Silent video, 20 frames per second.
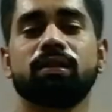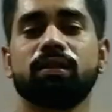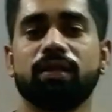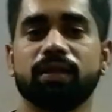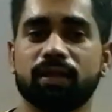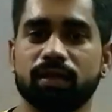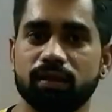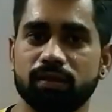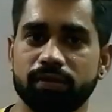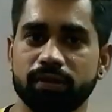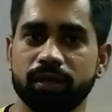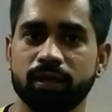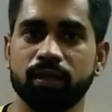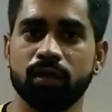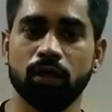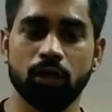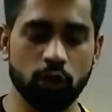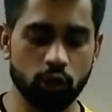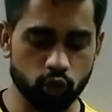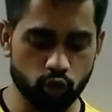निकल रही हैं
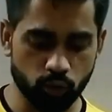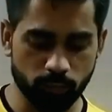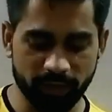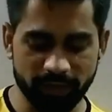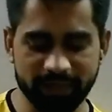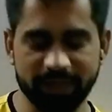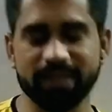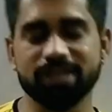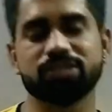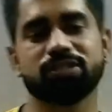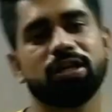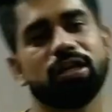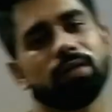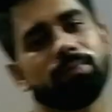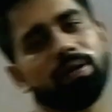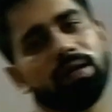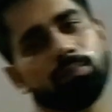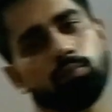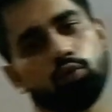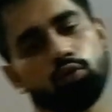तो भाई ये
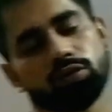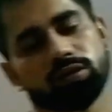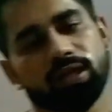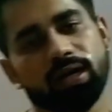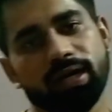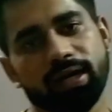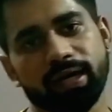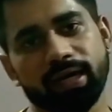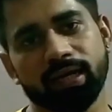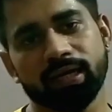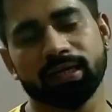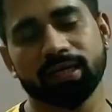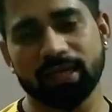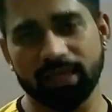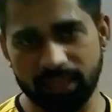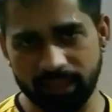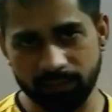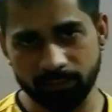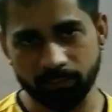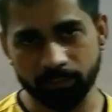स्टेटमेंट बोलता है
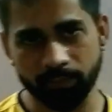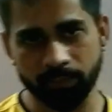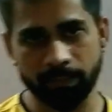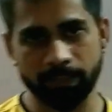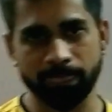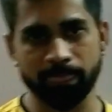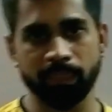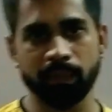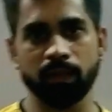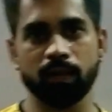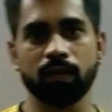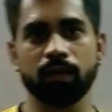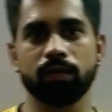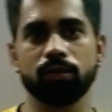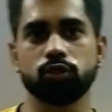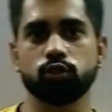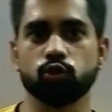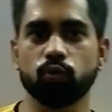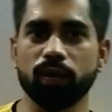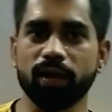कि
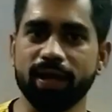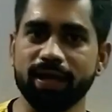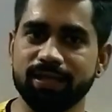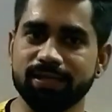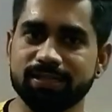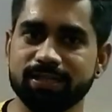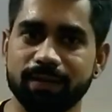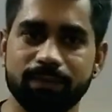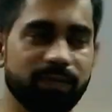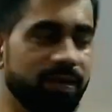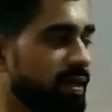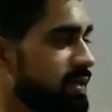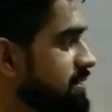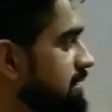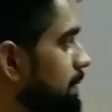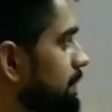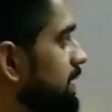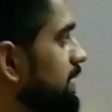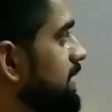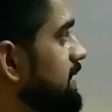जो एल्जेब्रिक
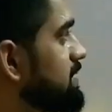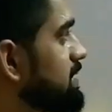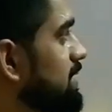सम है ना इस